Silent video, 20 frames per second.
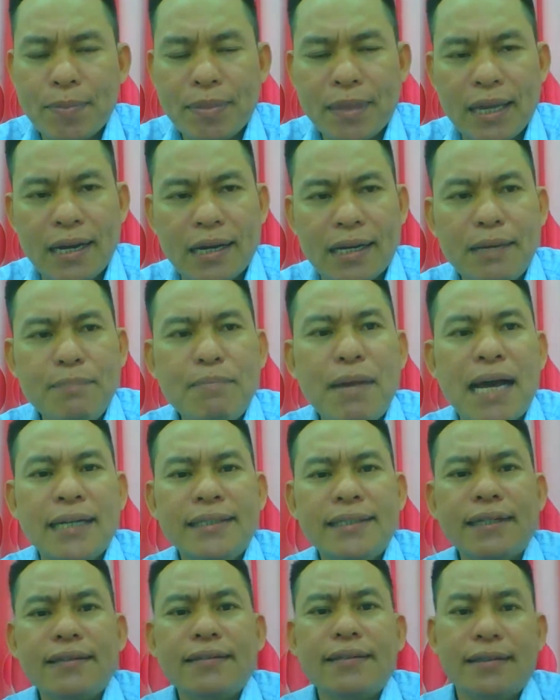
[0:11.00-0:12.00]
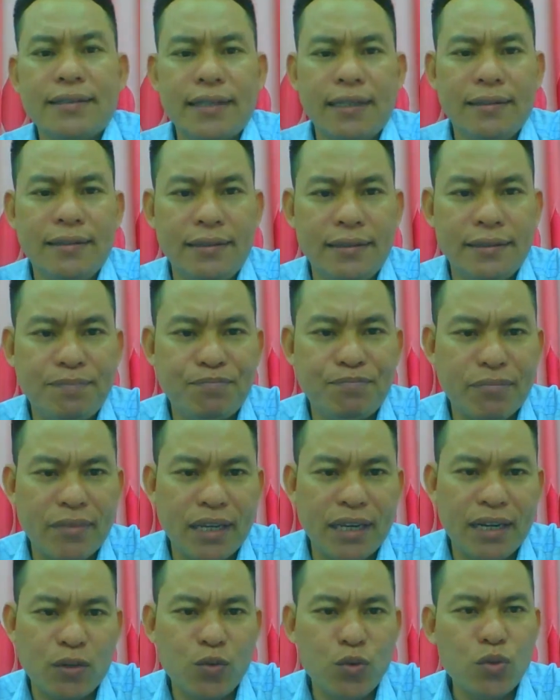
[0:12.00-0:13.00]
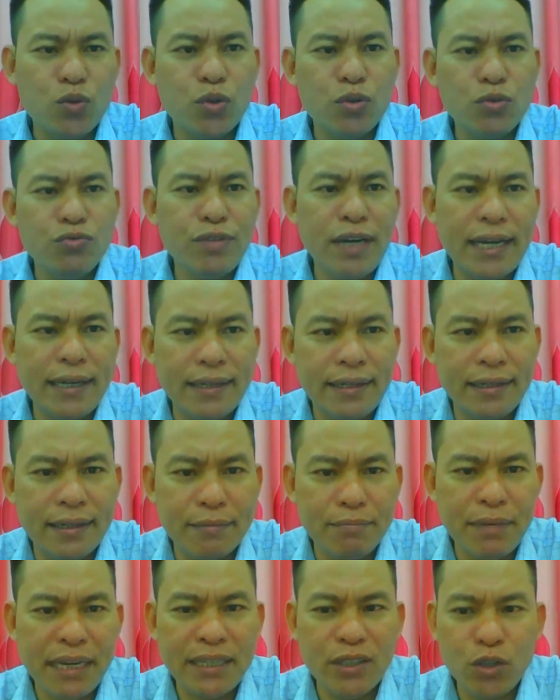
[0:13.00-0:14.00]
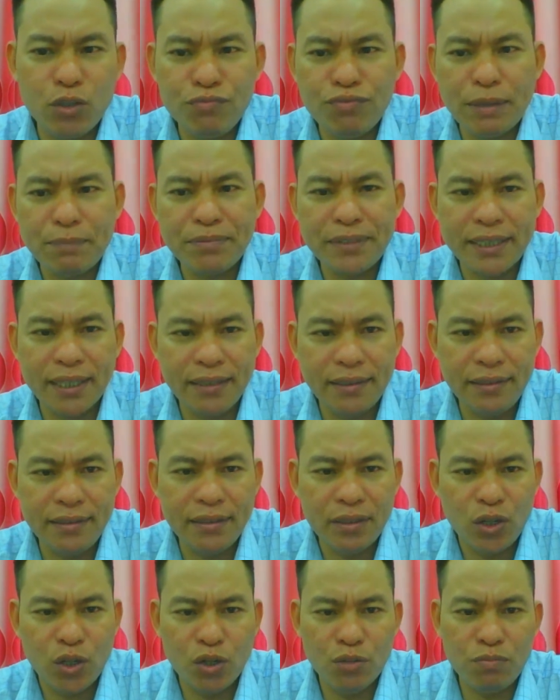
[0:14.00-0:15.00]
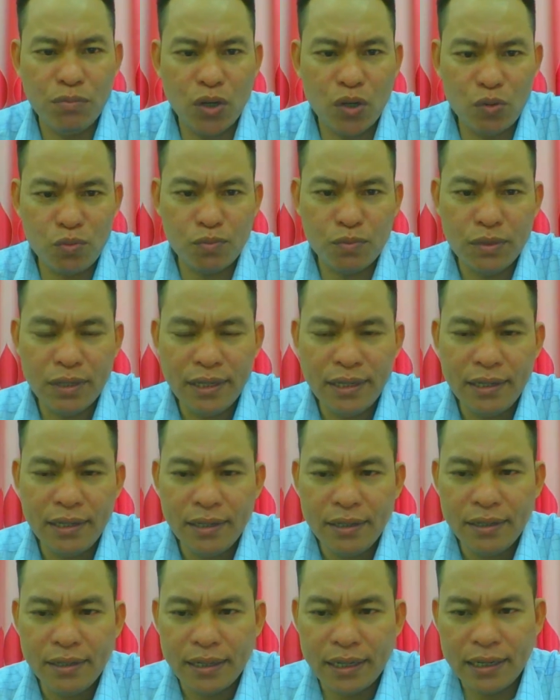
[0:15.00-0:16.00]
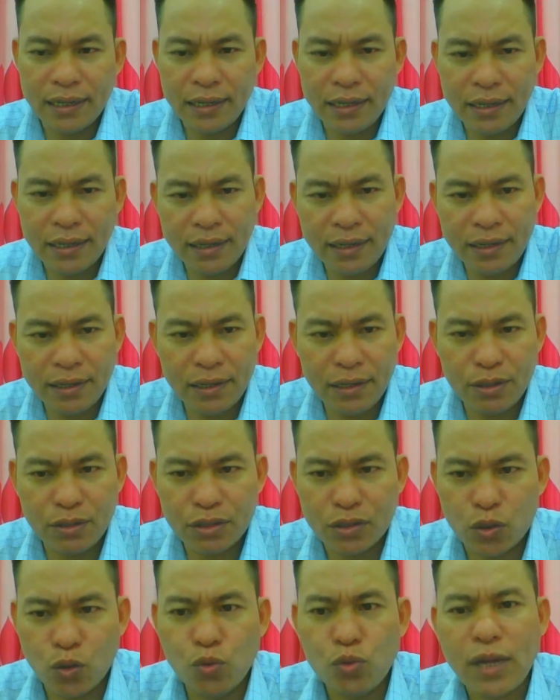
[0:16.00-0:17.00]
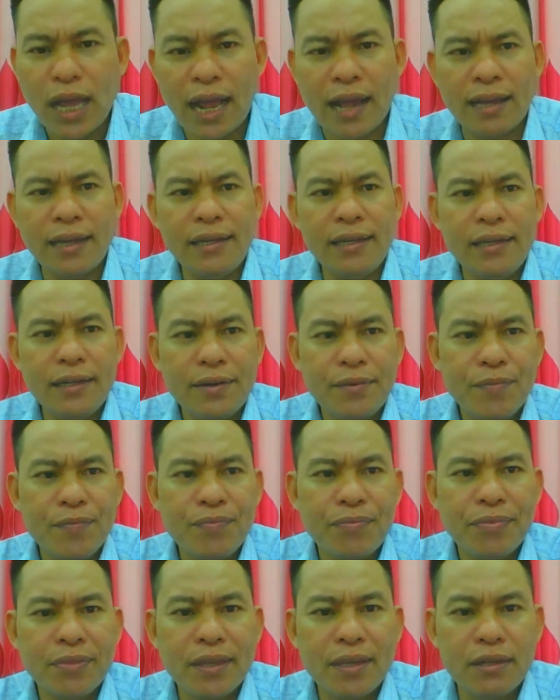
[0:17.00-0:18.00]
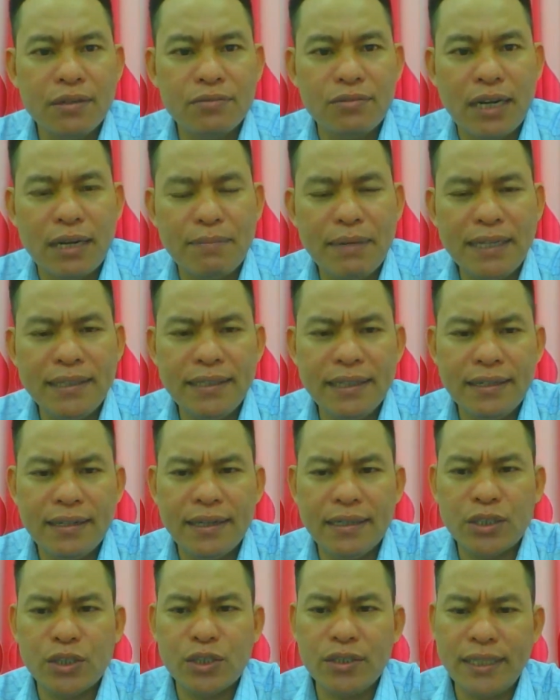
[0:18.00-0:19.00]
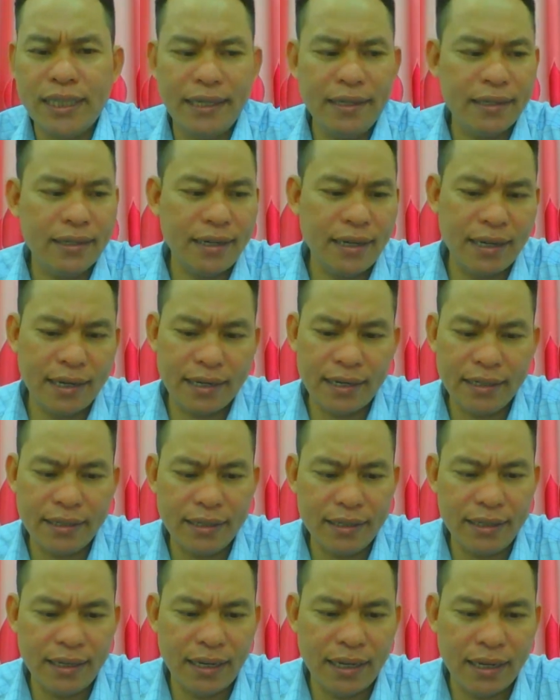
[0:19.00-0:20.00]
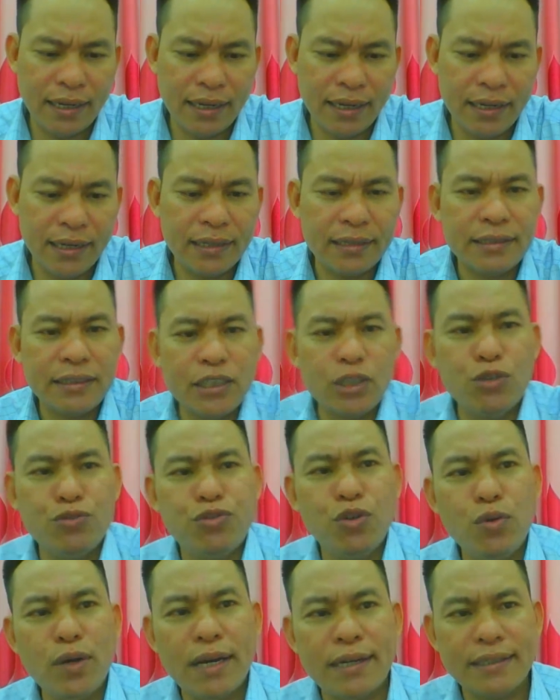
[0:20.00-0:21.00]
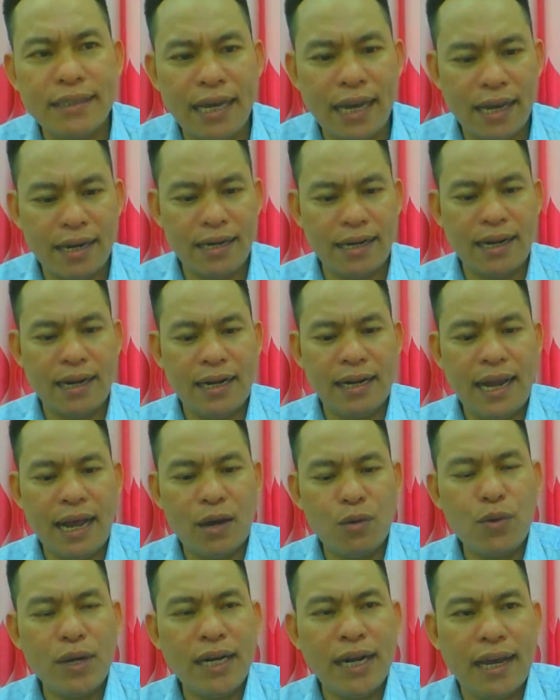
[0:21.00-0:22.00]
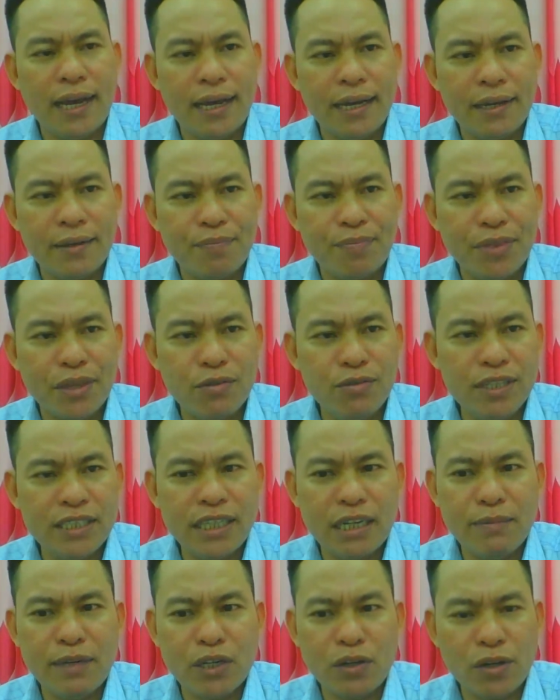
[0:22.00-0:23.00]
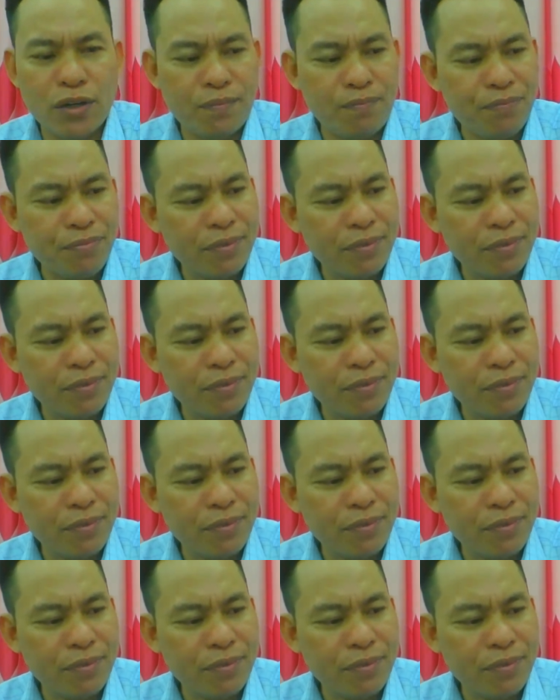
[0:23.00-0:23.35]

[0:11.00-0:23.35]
à, cái bản chất thực sự à, của con ven ban nhóm pháp sư hộ môn à, củ cải và bây giờ là xuất hiện là cái như là châu phú an giang là đã quay lại vì sao bà con